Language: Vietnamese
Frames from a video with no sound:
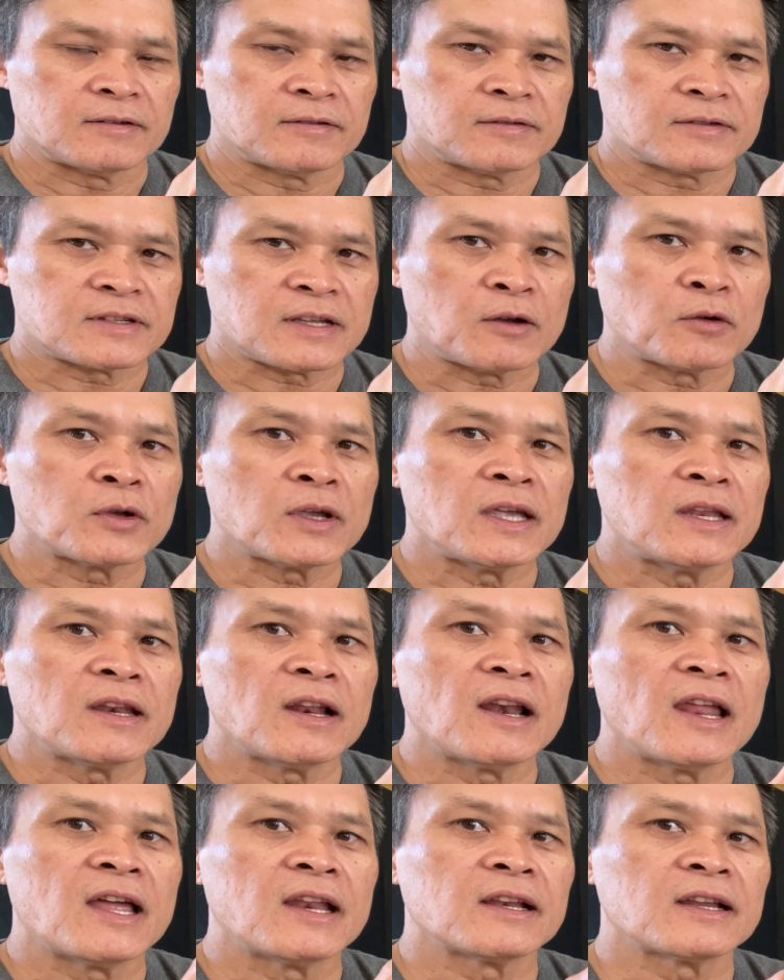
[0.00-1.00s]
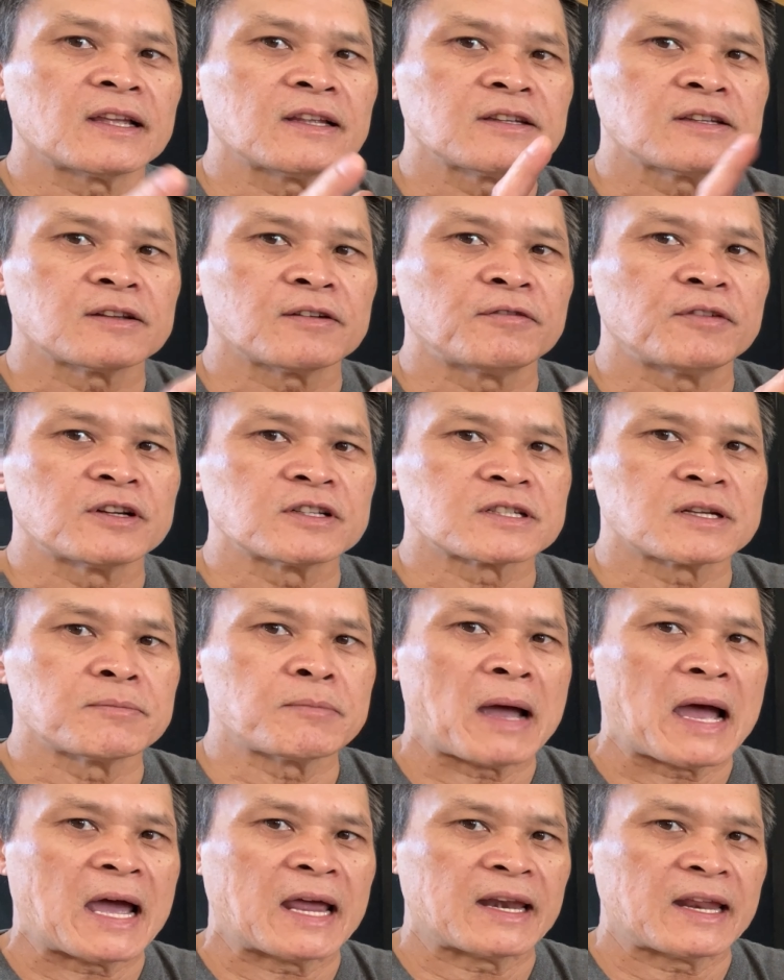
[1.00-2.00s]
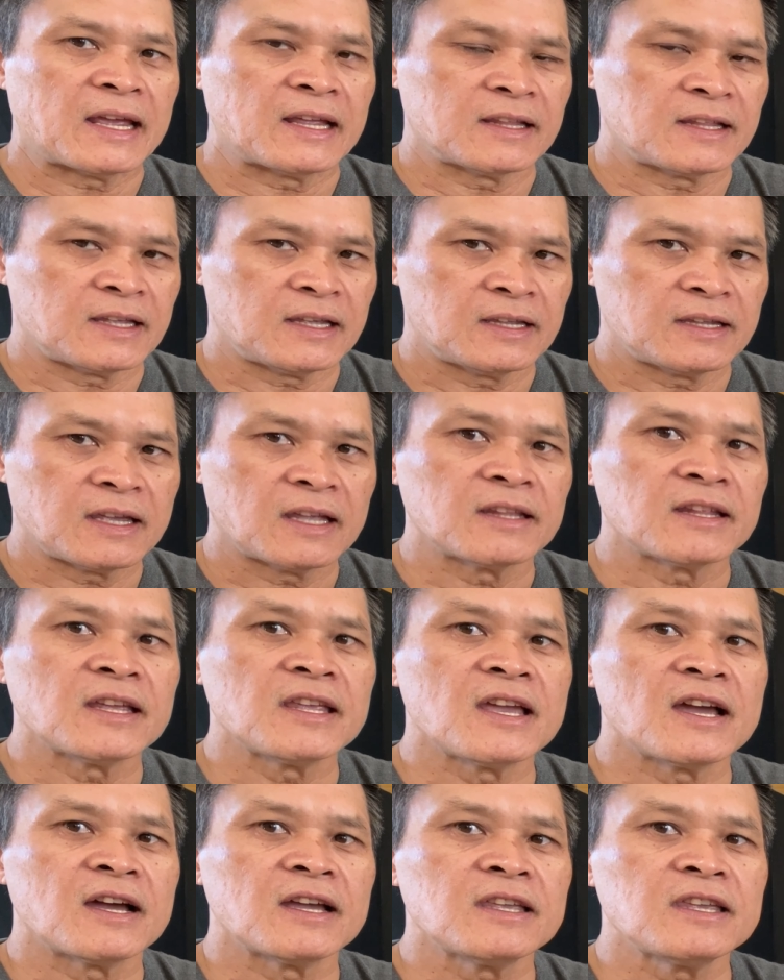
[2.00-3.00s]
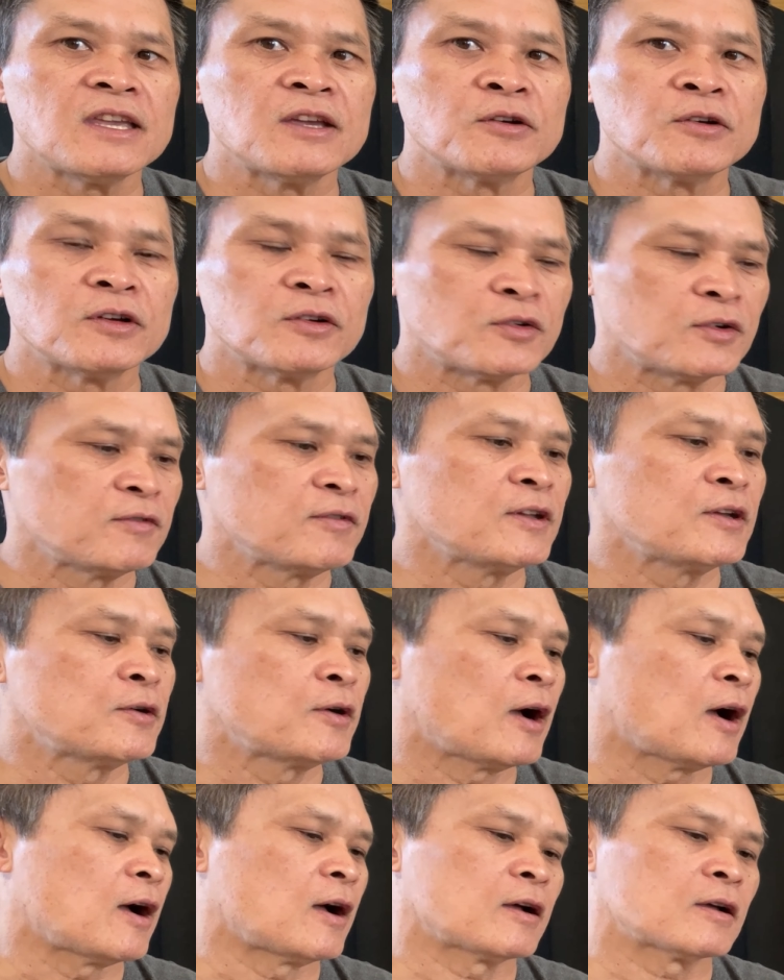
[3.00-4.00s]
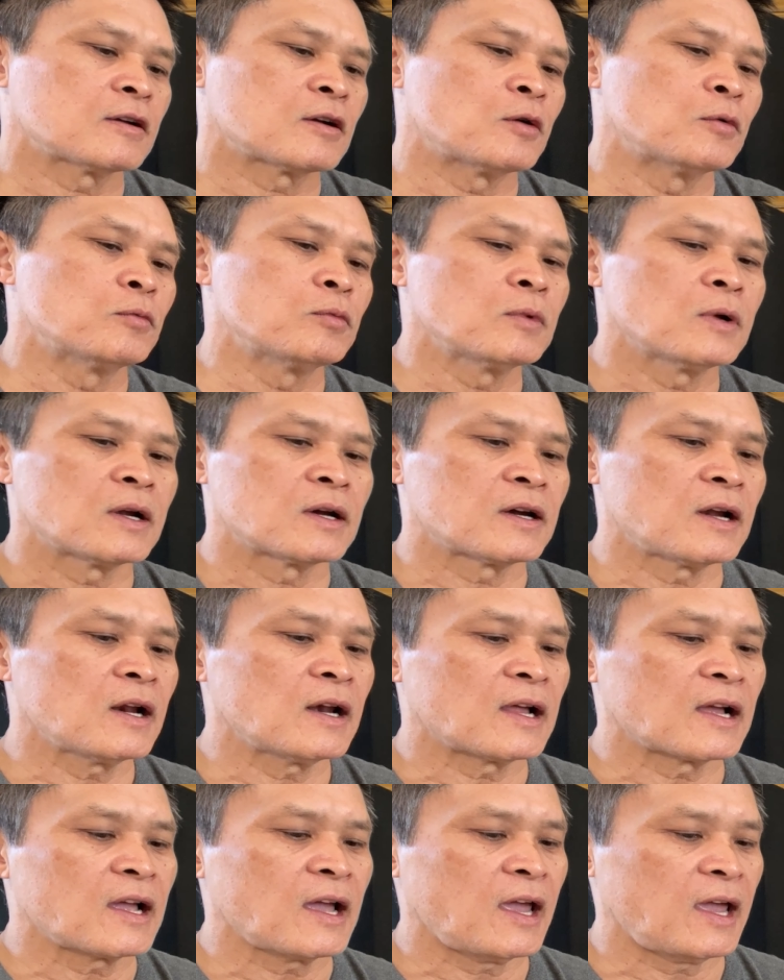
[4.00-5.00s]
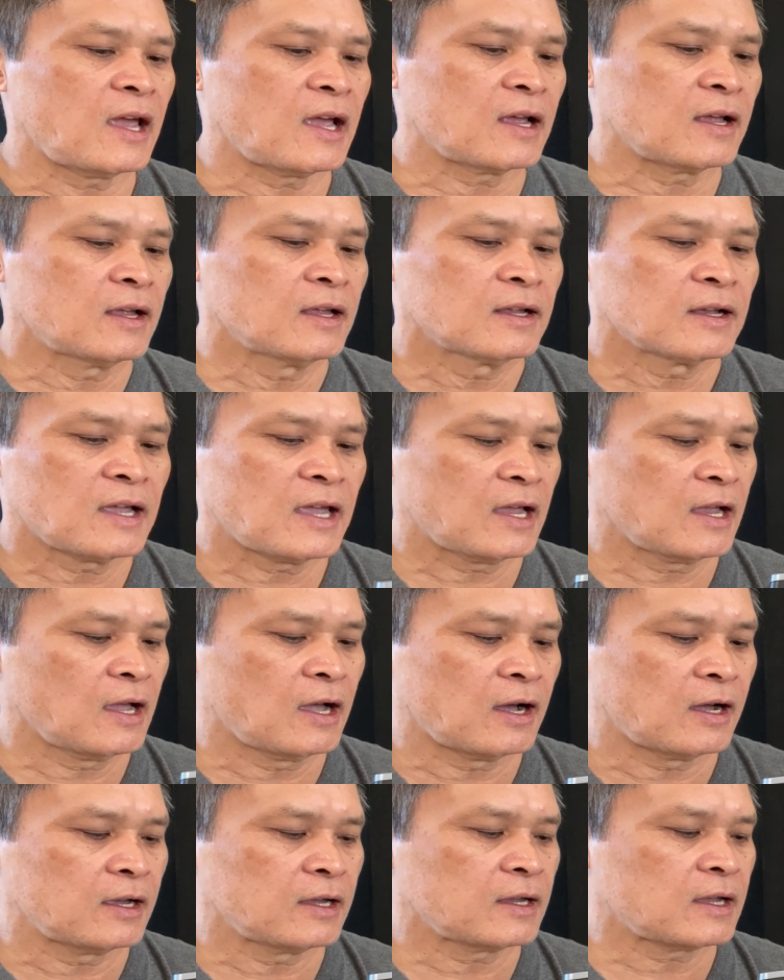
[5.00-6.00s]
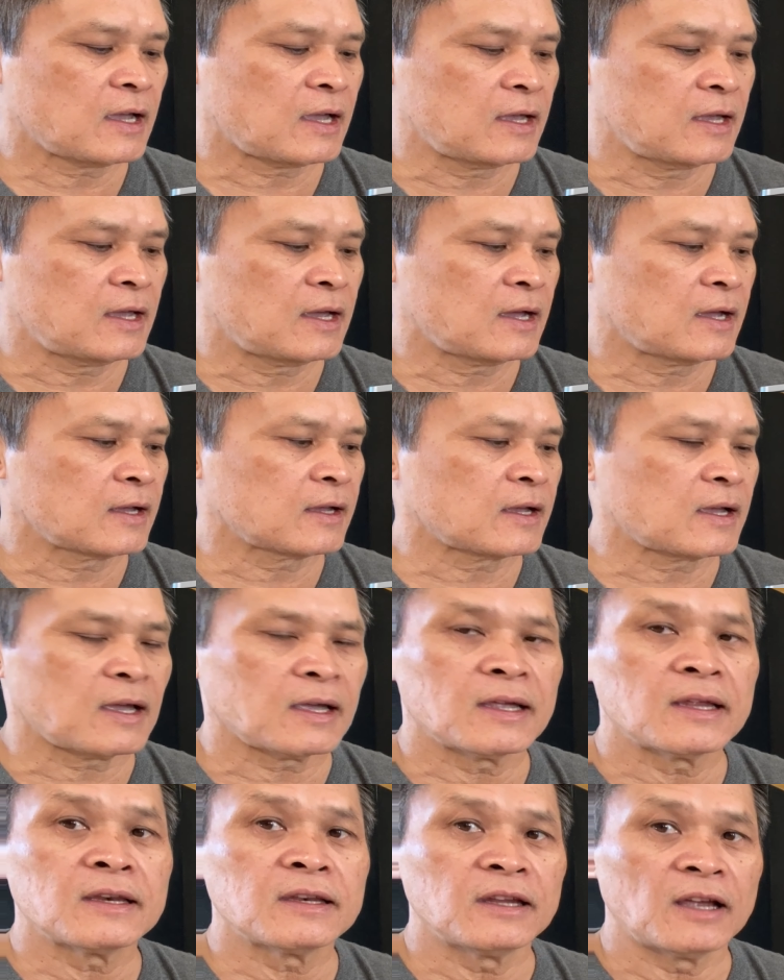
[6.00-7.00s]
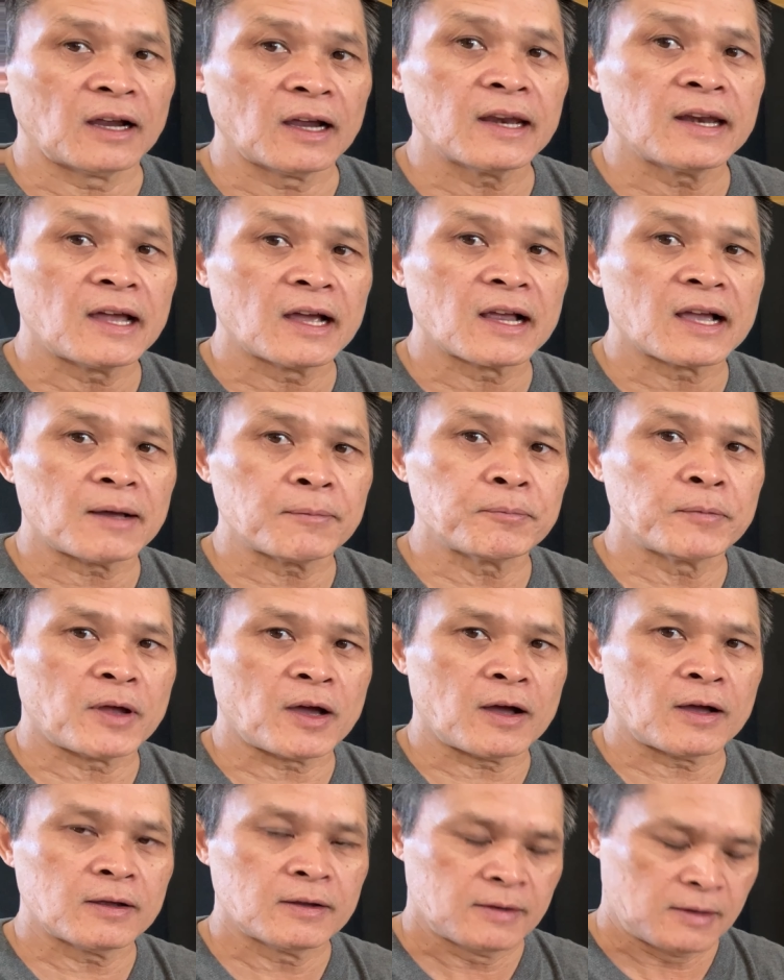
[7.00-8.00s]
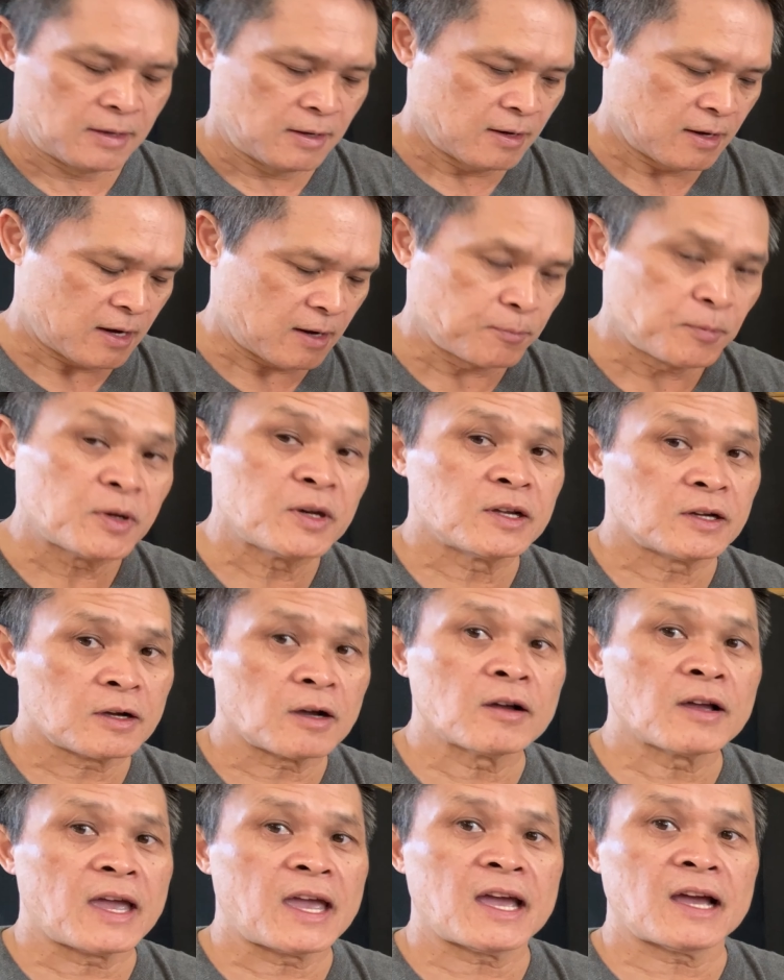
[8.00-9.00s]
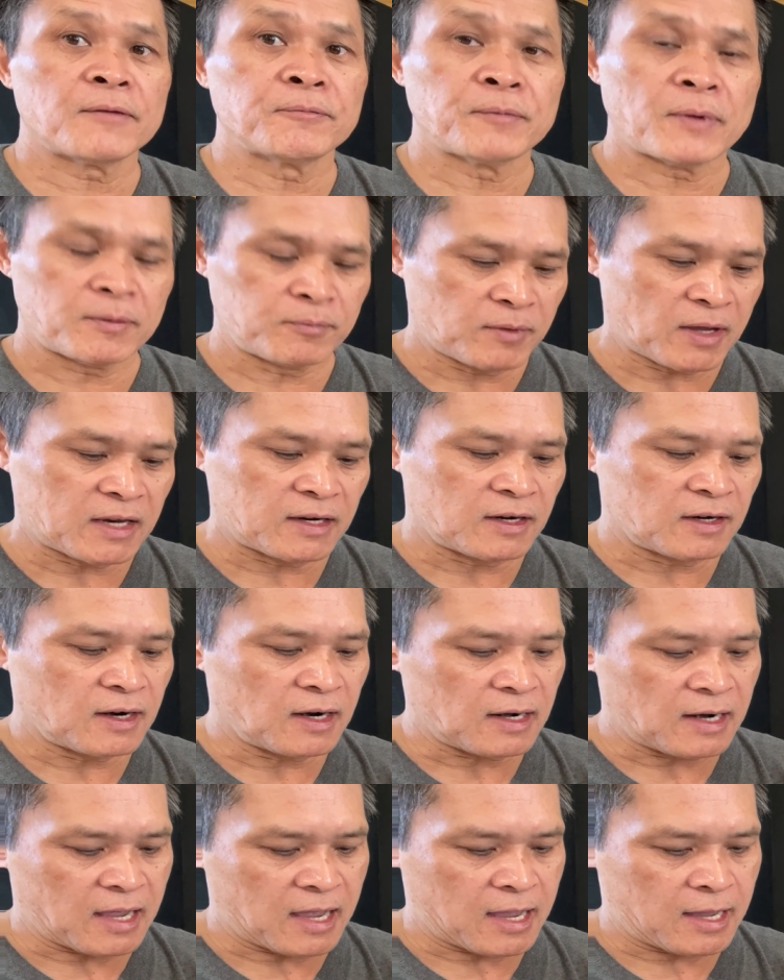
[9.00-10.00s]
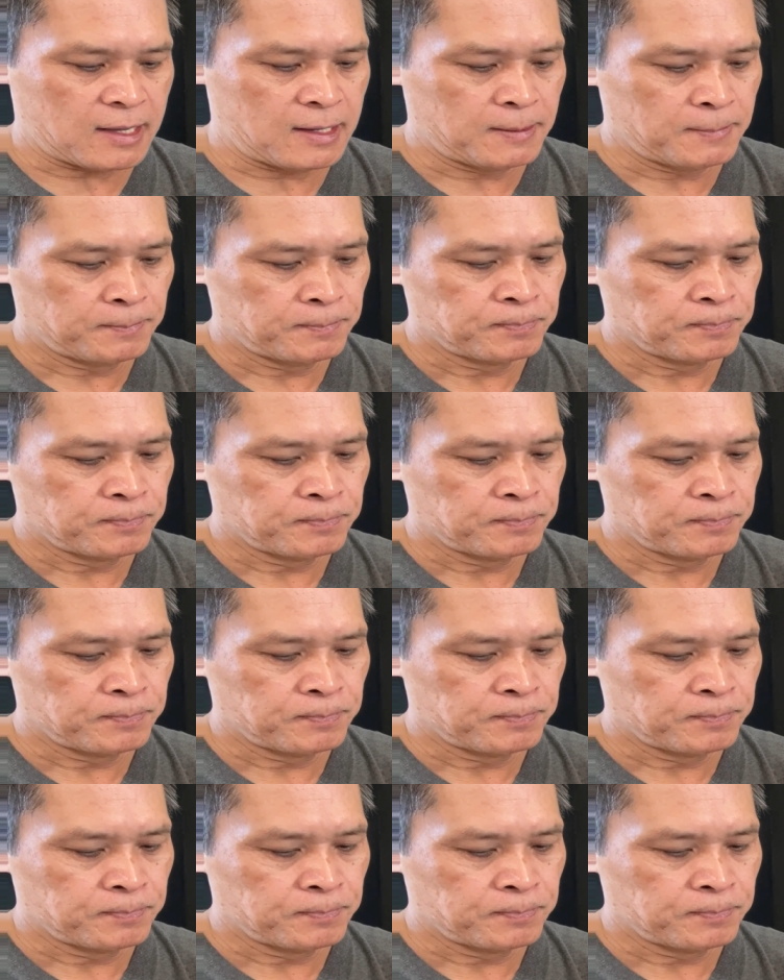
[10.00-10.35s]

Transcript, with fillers: sau khi nó lên cái version 3 này thì trên thế giới nhiều người review họ cũng rất là khen khen ngợi cái cái những cái nâng cấp nó à, Peter có nghe âm, âm thanh nó rất là hay